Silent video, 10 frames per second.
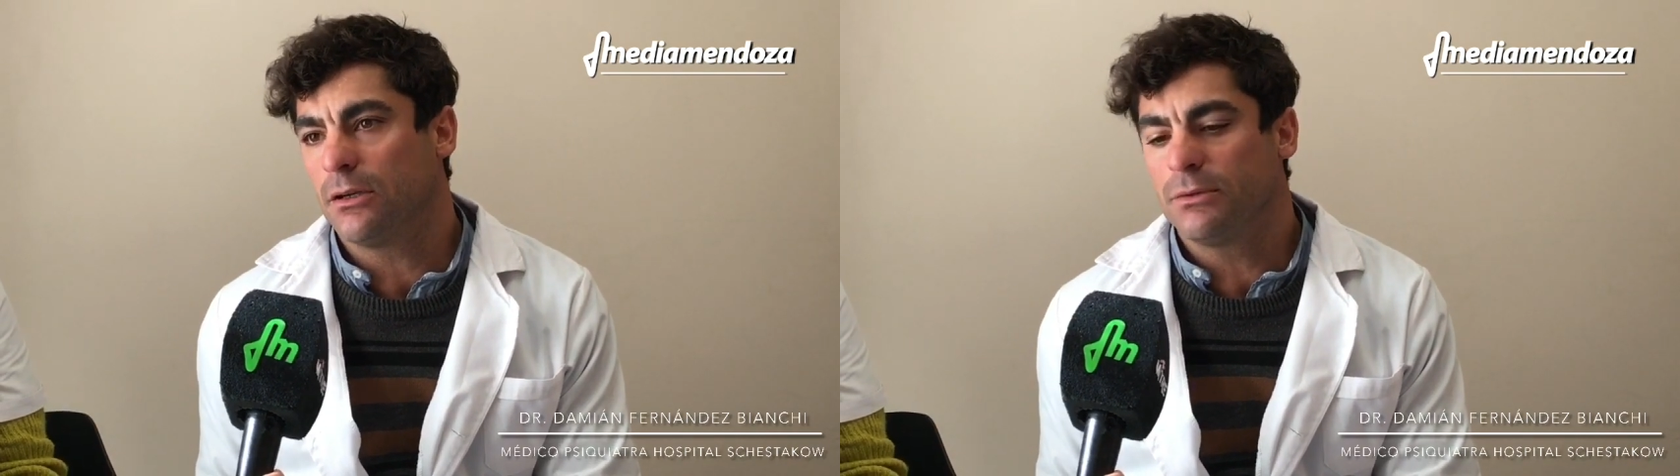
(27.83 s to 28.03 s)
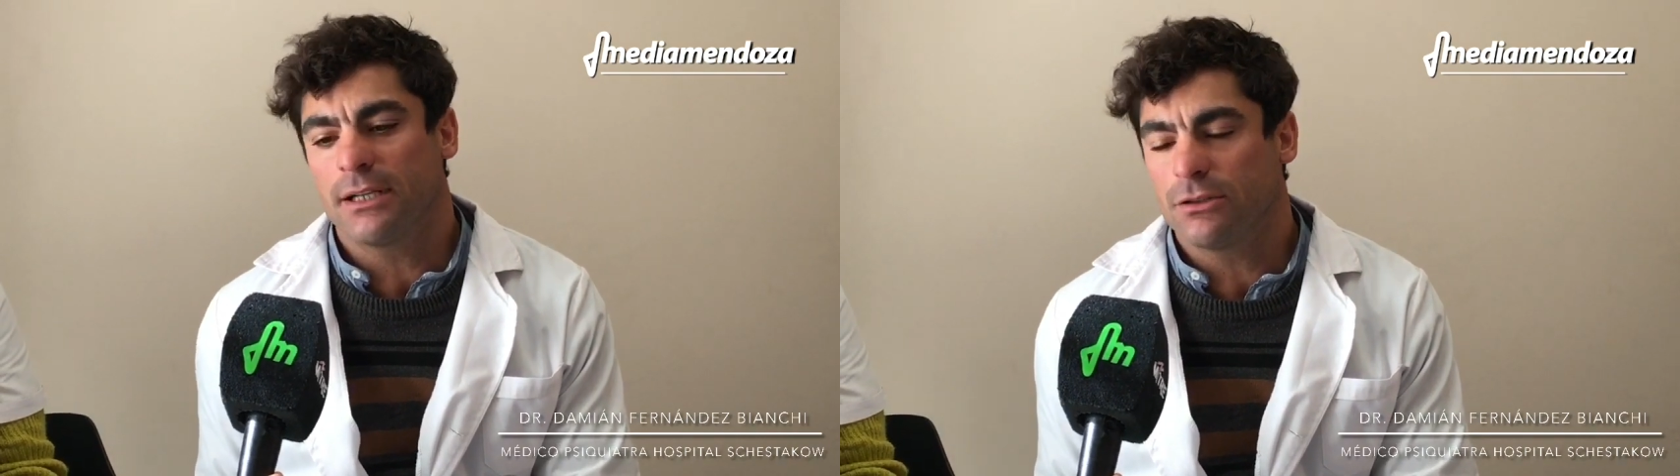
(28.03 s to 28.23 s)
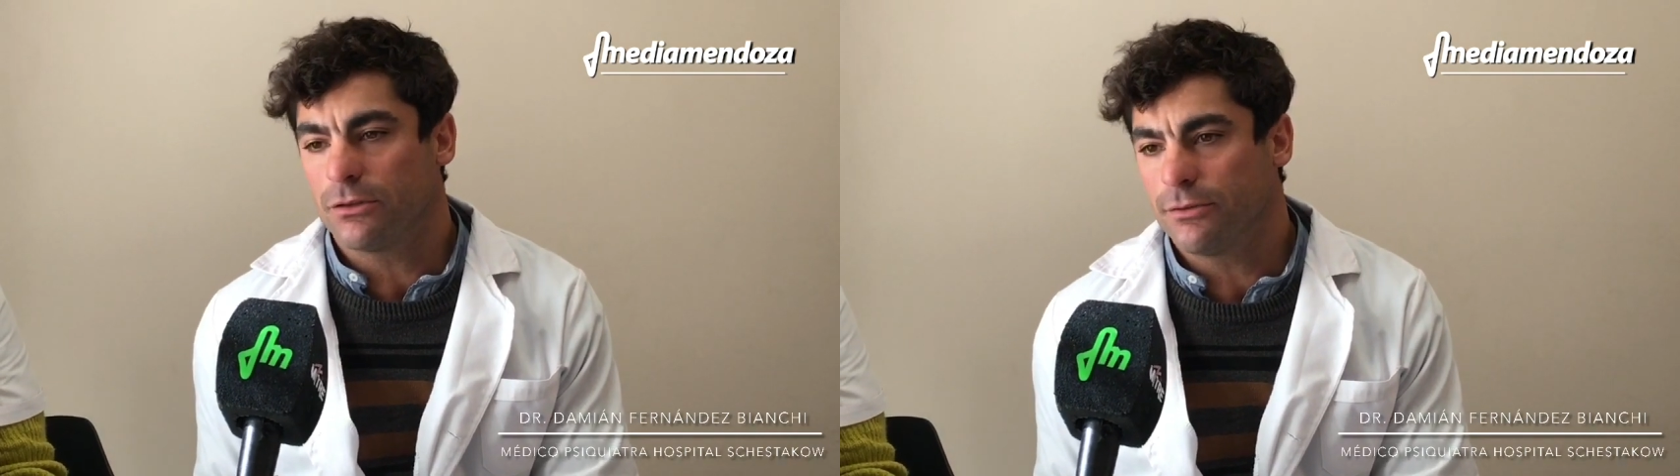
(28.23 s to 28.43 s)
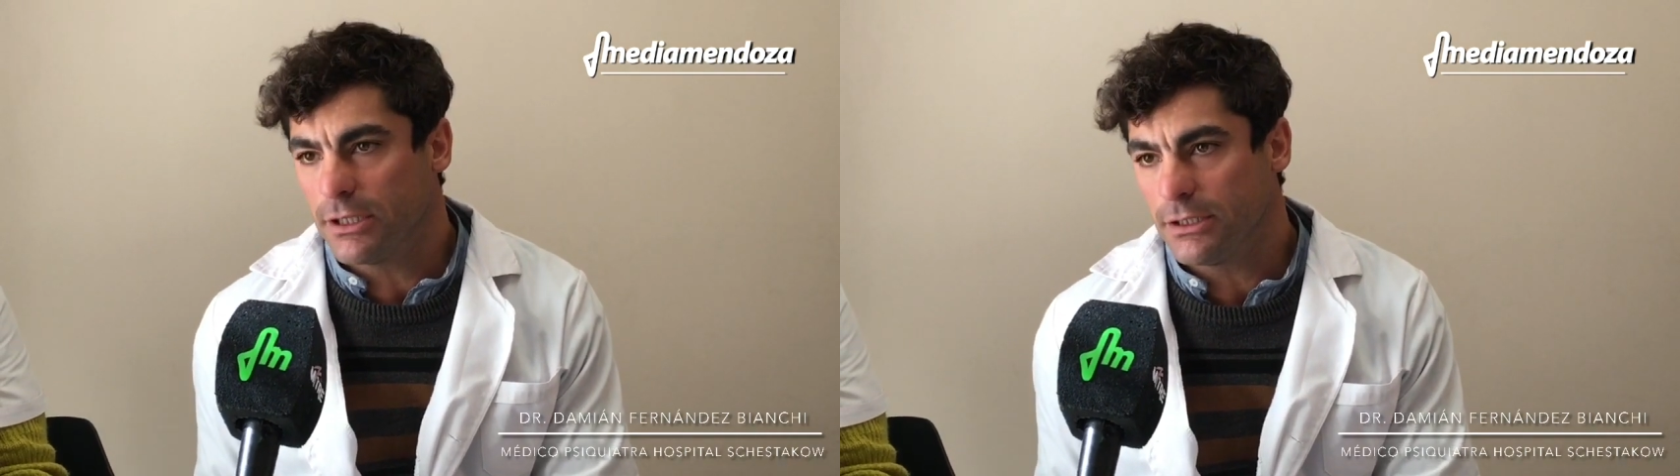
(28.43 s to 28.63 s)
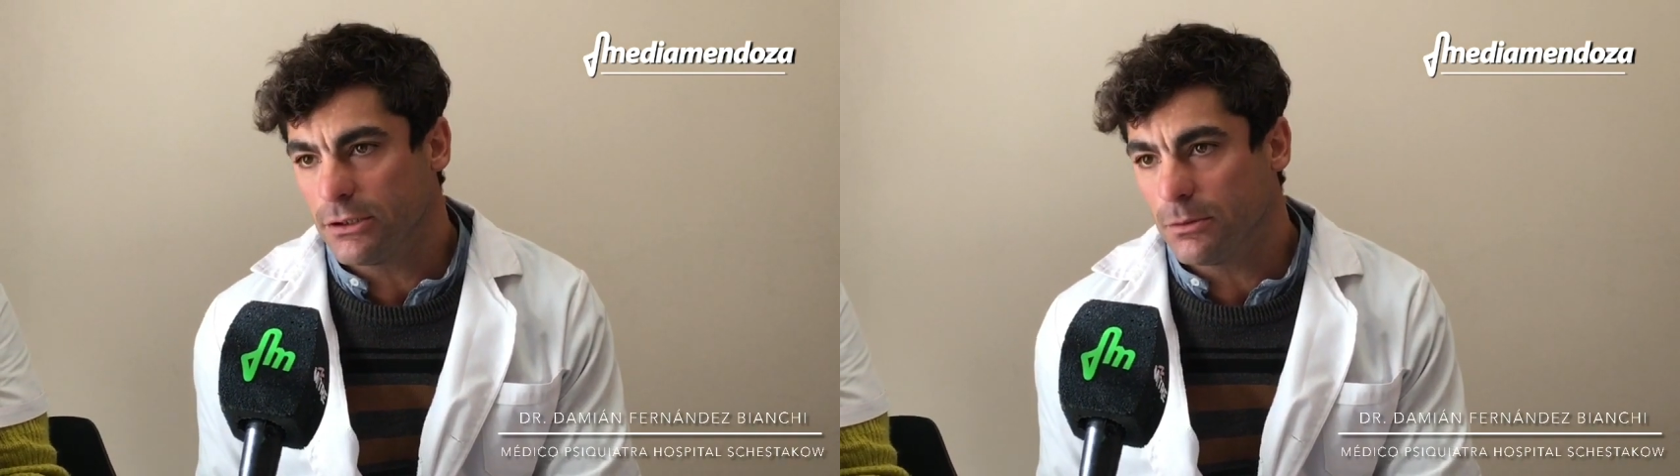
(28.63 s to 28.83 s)
un
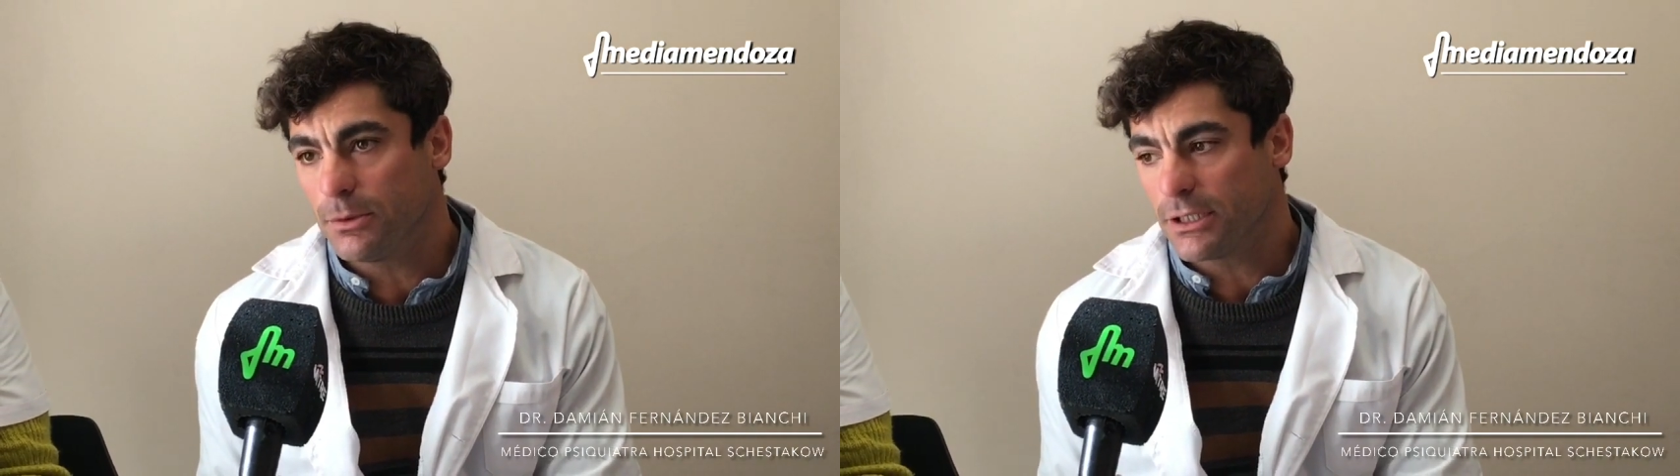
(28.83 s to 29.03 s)
esquizofrénico, por